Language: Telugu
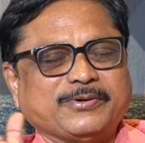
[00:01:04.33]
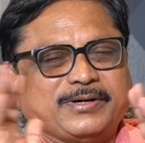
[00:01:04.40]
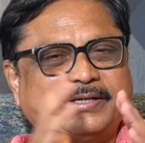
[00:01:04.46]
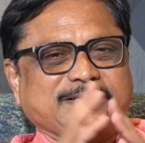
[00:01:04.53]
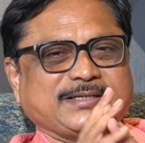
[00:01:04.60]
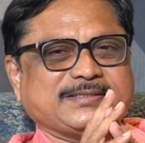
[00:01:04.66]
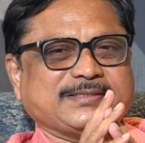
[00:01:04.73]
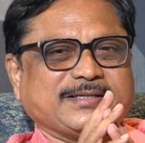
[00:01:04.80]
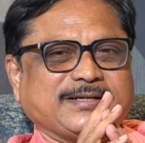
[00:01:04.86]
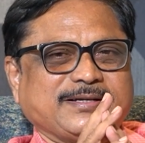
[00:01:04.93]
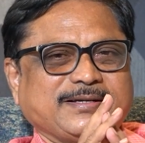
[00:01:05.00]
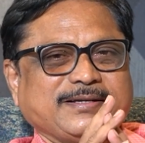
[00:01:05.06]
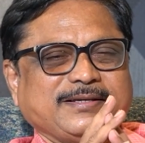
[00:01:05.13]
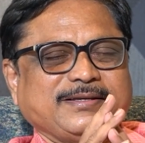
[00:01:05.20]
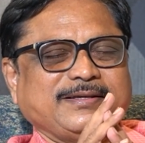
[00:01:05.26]
ఓట్లు
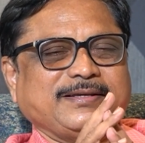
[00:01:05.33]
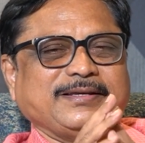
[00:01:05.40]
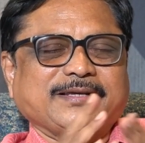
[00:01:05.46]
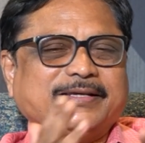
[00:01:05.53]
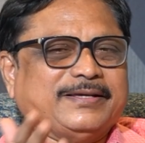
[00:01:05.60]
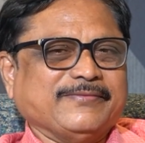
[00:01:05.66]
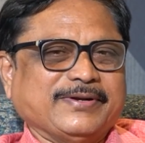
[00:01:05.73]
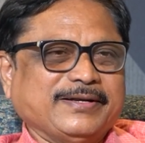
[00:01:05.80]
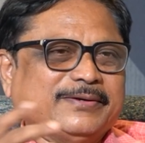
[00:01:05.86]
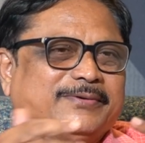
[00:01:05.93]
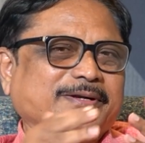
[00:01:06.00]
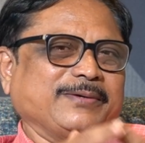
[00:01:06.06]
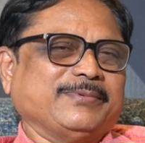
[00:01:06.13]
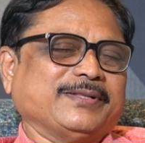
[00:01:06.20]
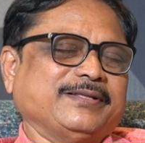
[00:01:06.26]
వేసేస్తారా ఇవన్నీ
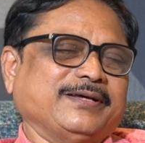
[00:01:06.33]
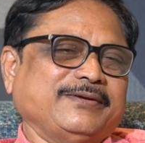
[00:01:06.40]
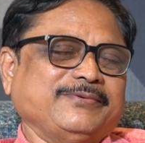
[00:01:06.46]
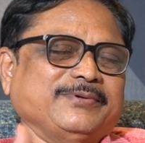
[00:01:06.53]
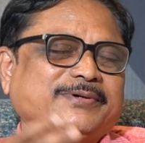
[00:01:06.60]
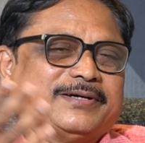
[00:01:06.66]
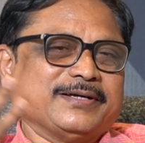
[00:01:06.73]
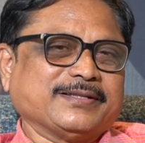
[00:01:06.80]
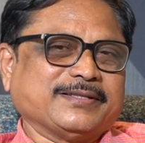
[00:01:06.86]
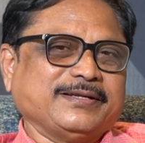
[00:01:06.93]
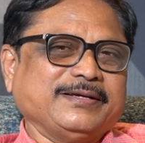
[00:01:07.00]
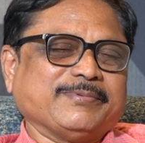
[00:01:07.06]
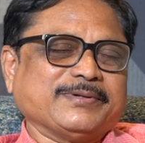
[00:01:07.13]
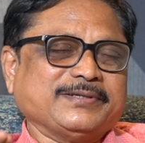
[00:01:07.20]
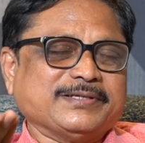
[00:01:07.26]
కూడా అబద్ధాలు
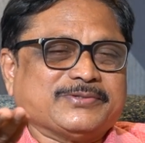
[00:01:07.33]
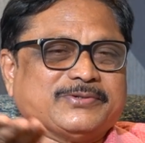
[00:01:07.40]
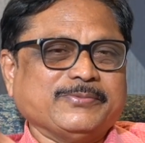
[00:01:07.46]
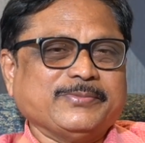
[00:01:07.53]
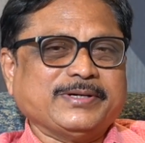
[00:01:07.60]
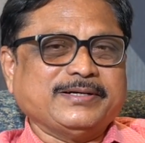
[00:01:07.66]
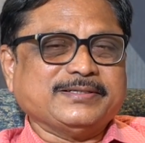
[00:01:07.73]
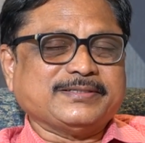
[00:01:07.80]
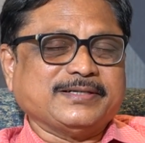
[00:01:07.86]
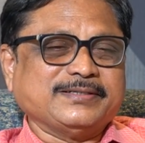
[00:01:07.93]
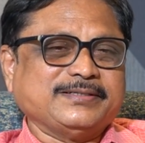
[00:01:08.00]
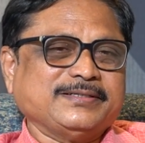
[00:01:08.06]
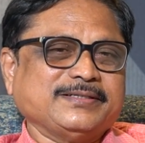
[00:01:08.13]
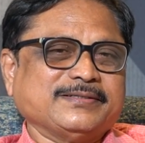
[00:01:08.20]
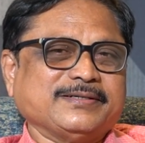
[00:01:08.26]
వ్యూహకర్తలే ప్రజాస్వామ్యాన్ని
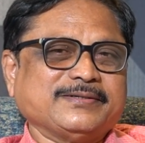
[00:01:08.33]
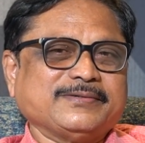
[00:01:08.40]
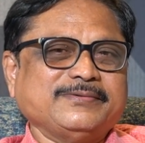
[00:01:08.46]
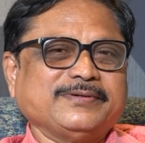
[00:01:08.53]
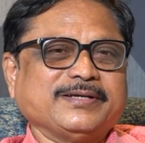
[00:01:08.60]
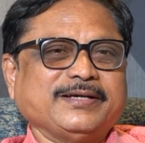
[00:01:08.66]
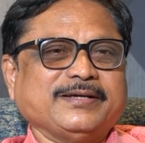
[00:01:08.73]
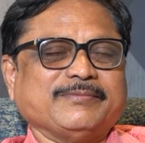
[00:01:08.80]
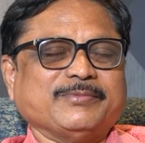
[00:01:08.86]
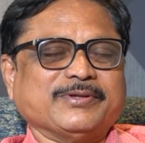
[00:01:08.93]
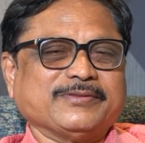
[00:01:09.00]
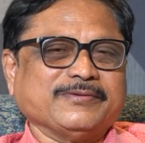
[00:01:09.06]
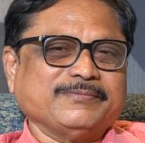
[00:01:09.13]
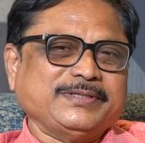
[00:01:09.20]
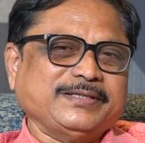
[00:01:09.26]
డిసైడ్ చేసేటట్టుంటే
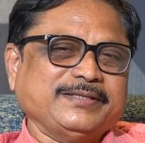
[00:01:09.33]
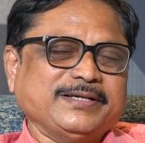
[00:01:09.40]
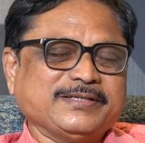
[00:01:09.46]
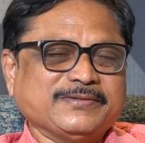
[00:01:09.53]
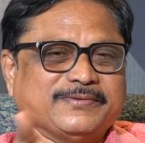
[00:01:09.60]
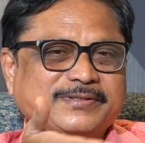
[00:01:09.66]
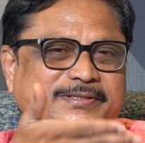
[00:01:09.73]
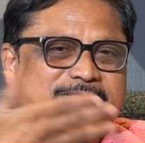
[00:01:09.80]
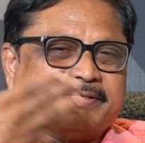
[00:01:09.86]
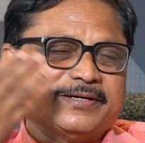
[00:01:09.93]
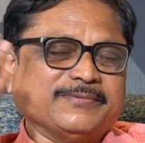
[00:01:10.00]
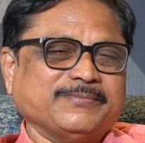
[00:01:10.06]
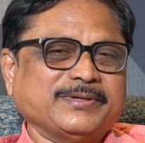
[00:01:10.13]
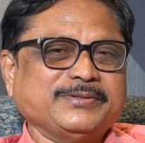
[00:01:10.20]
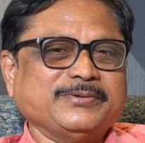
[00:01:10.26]
మొత్తం ఈ దేశం అంతా
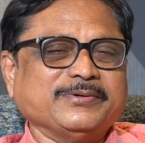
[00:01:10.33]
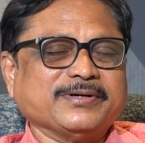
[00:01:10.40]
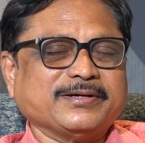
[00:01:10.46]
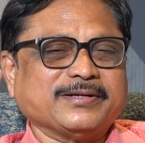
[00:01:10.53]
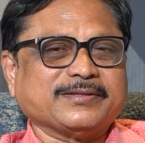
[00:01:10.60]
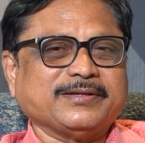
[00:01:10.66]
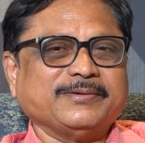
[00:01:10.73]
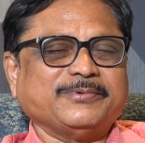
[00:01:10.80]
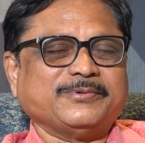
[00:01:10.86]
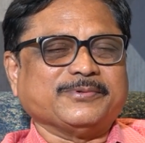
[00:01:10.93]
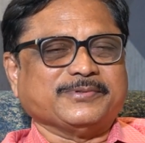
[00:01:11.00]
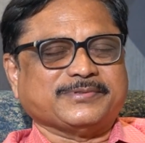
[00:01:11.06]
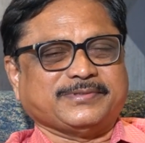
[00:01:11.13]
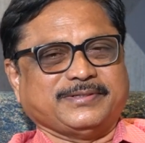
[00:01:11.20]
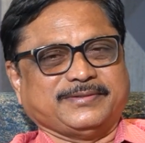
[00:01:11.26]
సగం మంది వ్యూహకర్తలే
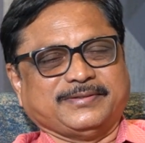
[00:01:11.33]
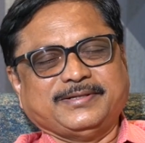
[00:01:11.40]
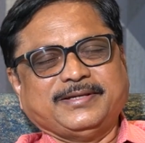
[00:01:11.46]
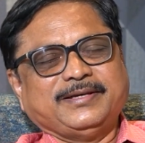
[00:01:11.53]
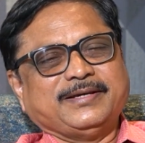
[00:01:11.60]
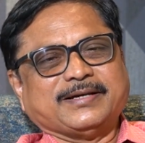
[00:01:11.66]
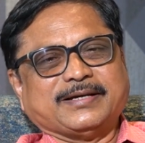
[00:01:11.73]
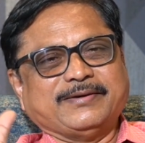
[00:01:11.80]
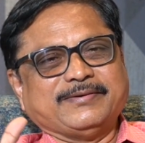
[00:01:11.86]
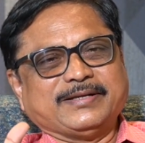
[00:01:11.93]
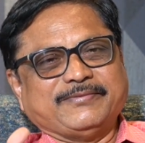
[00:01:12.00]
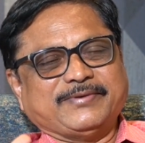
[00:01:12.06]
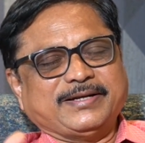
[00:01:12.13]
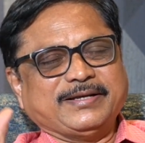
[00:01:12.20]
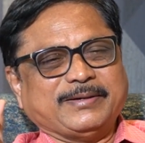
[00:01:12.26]
పుట్టుకొస్తారు
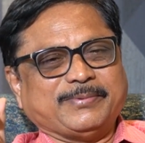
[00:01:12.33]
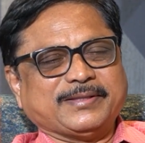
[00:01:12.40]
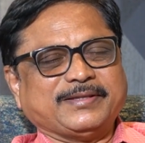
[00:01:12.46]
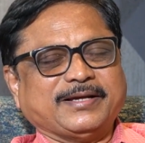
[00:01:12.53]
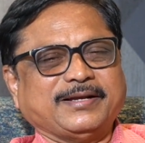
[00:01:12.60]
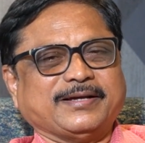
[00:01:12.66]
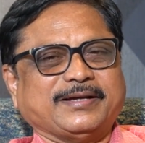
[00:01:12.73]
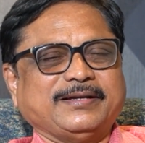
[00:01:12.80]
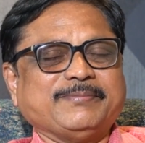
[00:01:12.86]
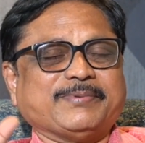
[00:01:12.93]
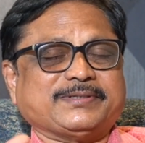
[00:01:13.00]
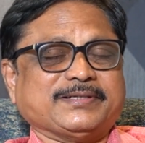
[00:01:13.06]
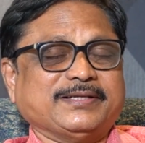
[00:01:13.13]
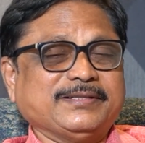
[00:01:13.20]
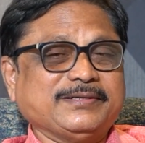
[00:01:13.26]
కాబట్టి ఇవన్నీ అబద్ధాలు కానీ
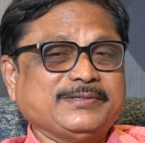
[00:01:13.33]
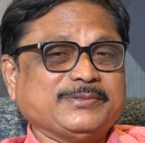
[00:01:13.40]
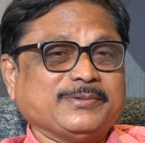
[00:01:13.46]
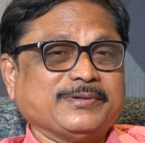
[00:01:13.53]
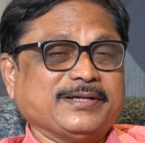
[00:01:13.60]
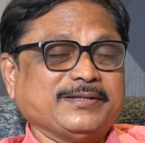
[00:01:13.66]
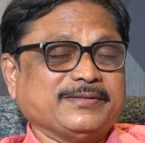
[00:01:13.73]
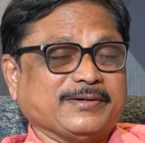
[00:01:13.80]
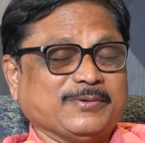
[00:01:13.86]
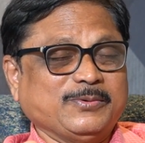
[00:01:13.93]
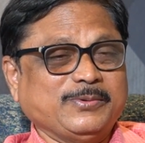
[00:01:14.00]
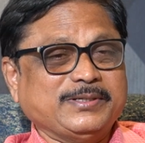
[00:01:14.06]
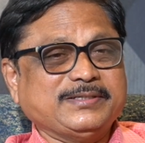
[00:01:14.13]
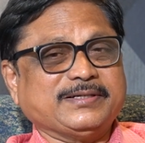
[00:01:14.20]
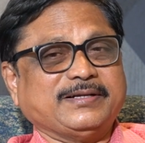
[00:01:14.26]
ప్రశాంత్ కిషోర్ గారిని
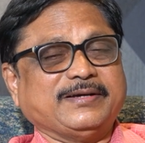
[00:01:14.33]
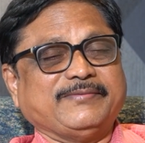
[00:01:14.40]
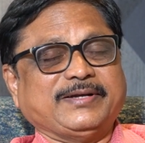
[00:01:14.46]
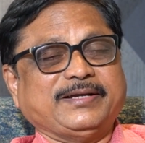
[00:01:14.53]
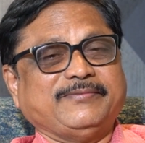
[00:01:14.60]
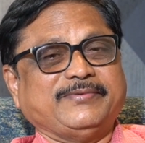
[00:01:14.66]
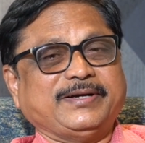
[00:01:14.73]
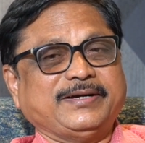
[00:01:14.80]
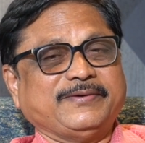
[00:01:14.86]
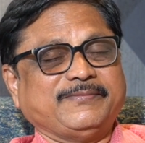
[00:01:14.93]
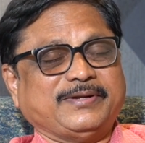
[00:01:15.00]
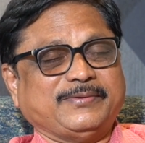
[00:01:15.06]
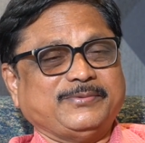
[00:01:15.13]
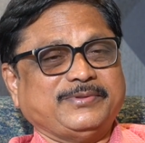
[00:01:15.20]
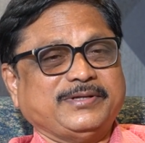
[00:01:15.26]
తక్కువ అంచనా వేయడం
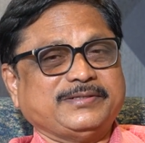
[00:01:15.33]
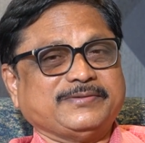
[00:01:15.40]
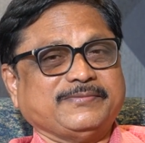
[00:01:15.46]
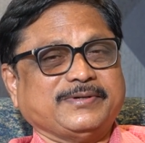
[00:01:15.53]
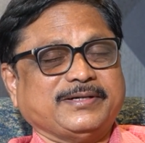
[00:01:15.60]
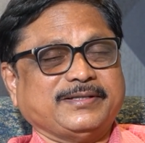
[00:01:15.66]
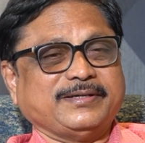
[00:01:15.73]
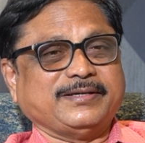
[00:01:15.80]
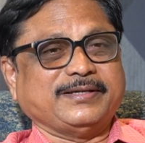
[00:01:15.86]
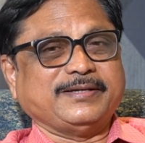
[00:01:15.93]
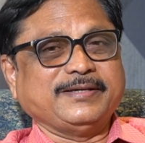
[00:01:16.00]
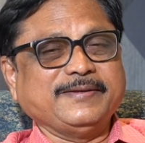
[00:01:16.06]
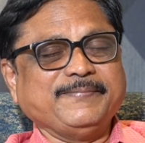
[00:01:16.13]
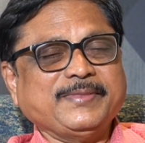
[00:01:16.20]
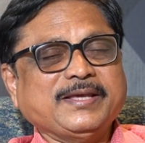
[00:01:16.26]
నా ఉద్దేశం కాదు కానీ